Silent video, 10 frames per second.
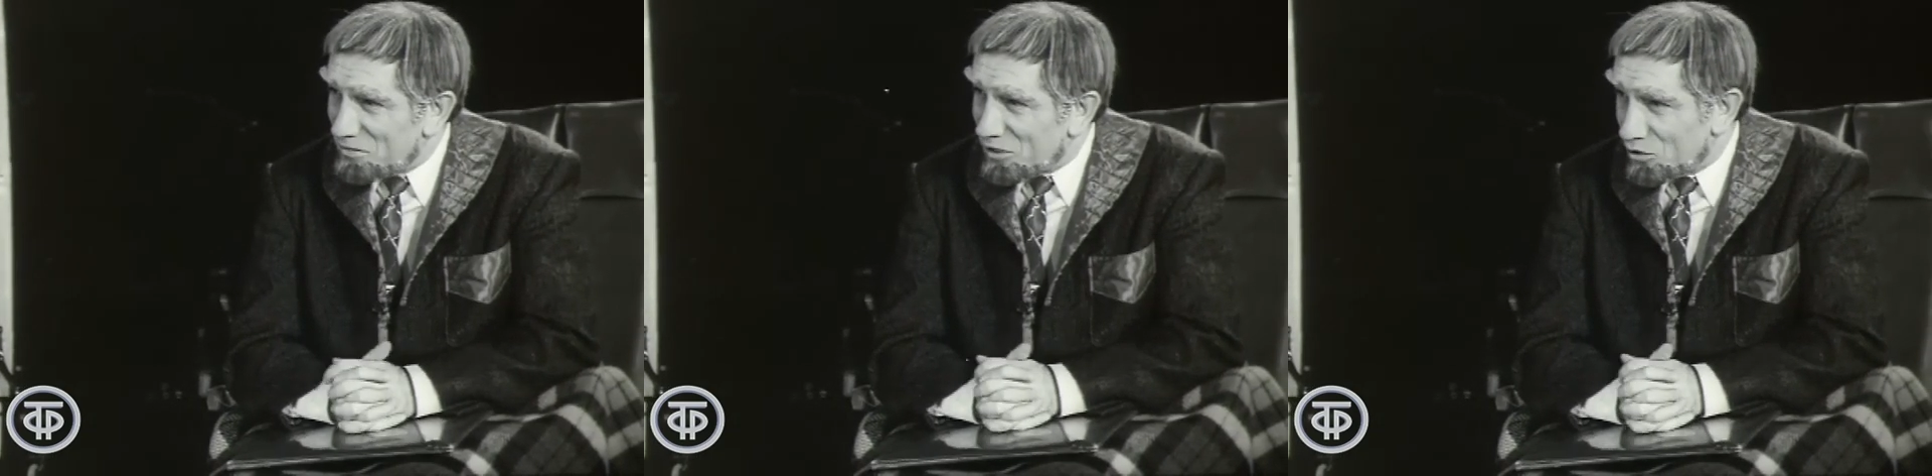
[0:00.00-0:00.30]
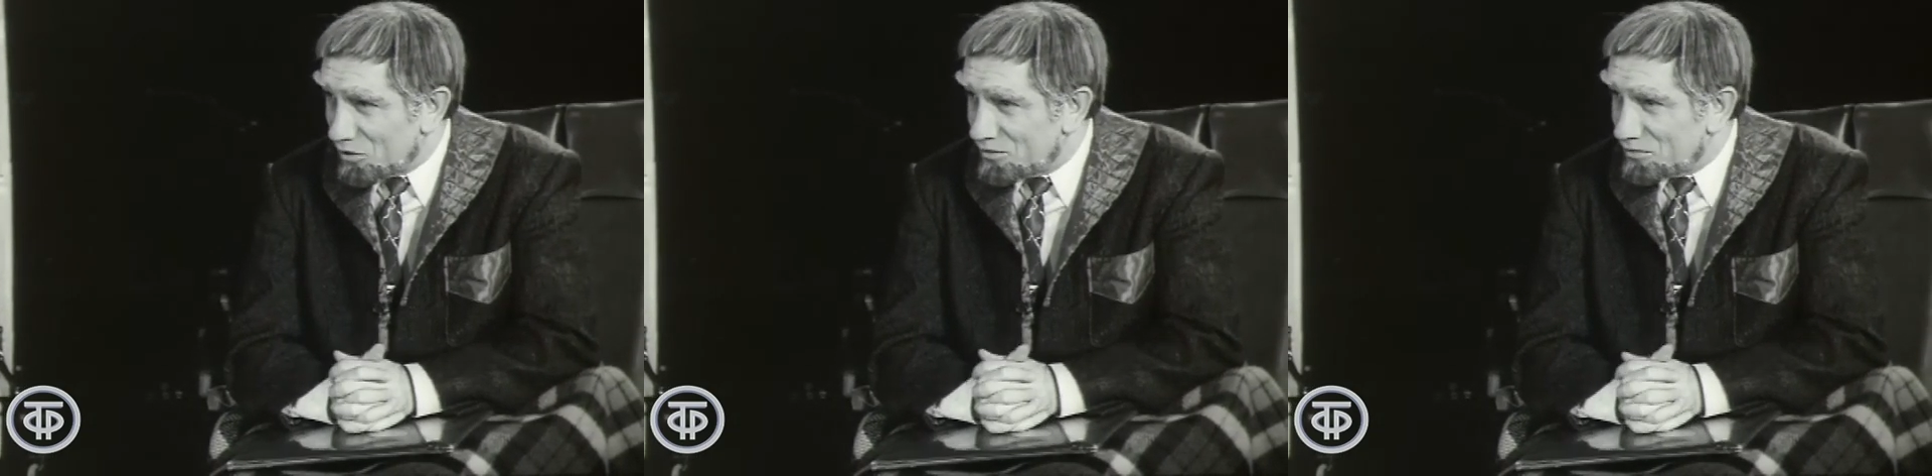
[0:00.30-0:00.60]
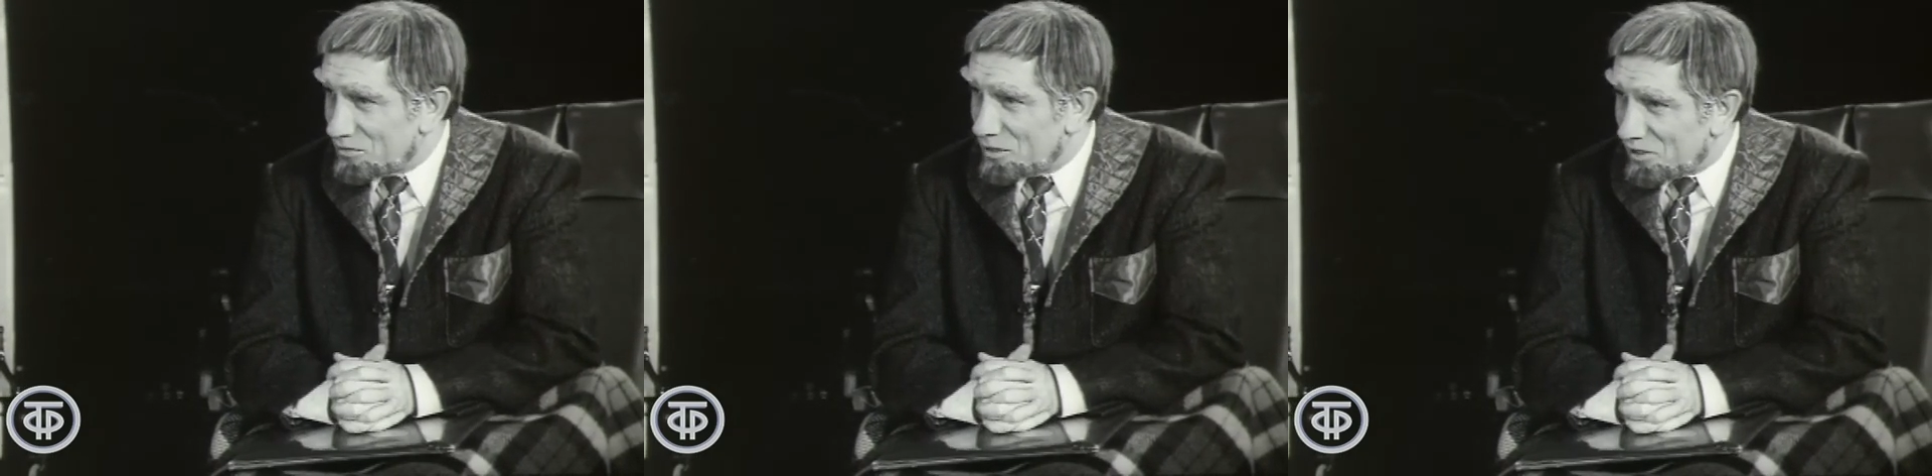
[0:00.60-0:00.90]
но
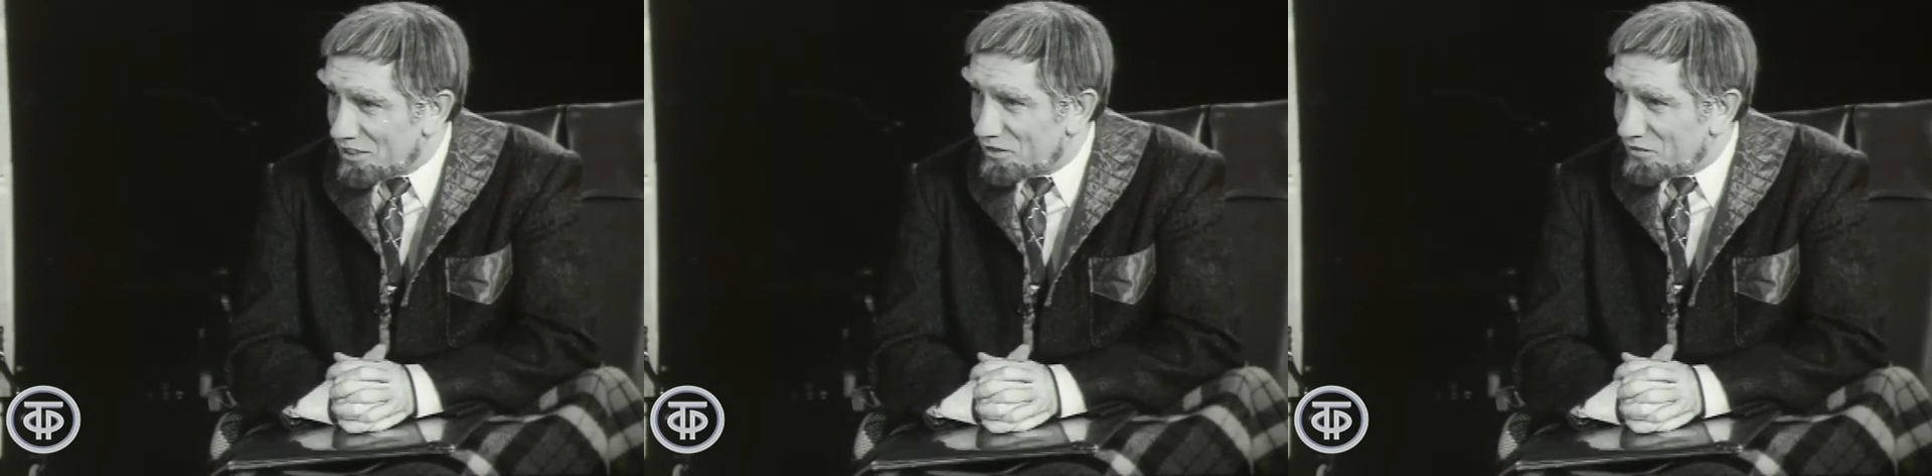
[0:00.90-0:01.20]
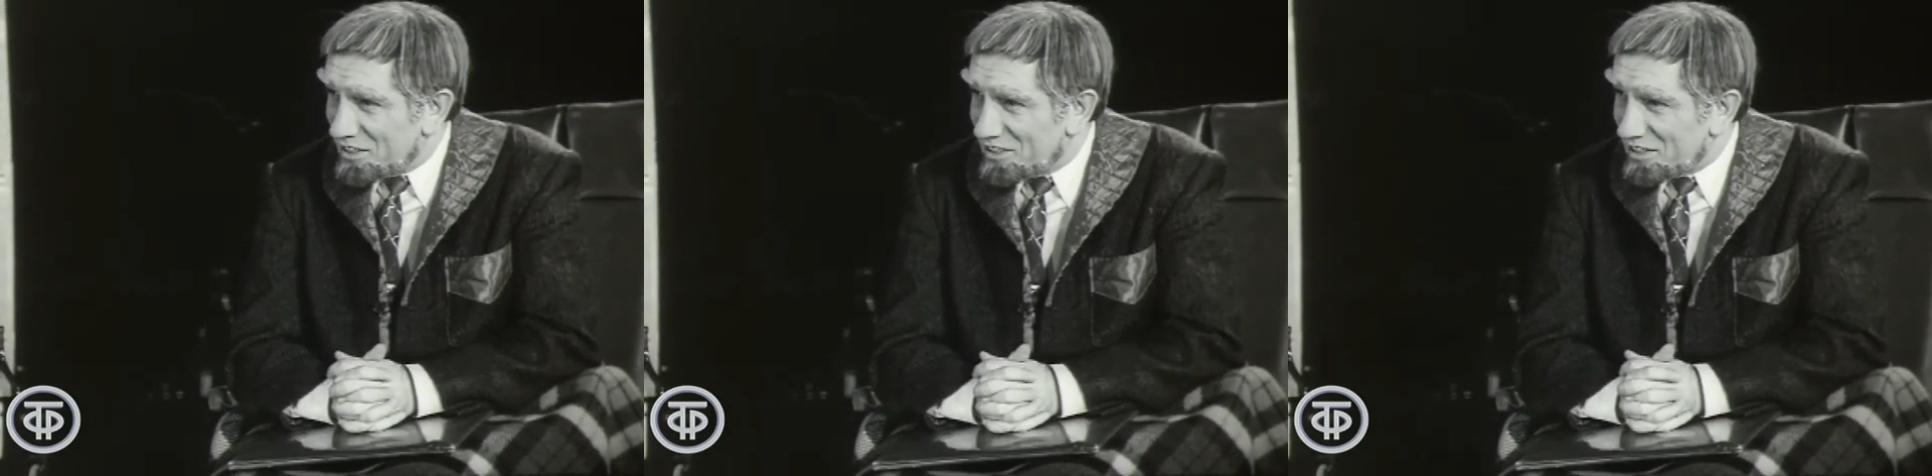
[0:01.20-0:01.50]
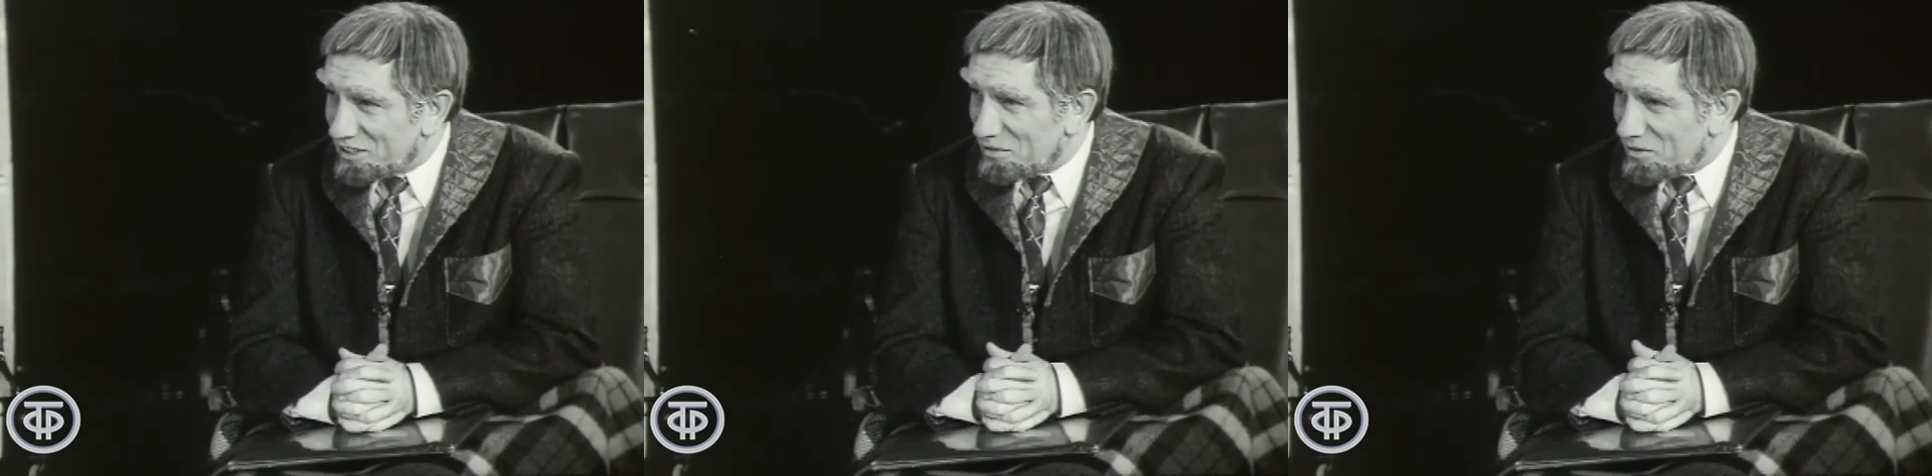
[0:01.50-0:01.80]
мы бы и не вредили
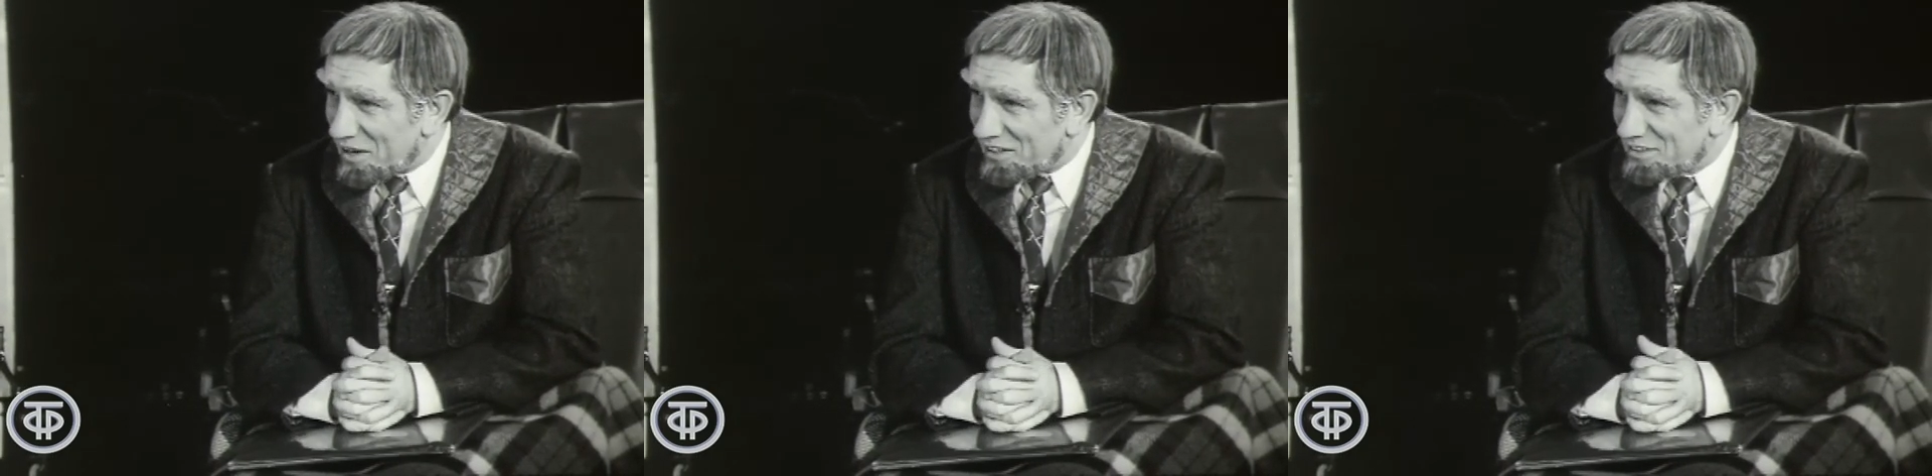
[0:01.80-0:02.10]
тебе, Мартин.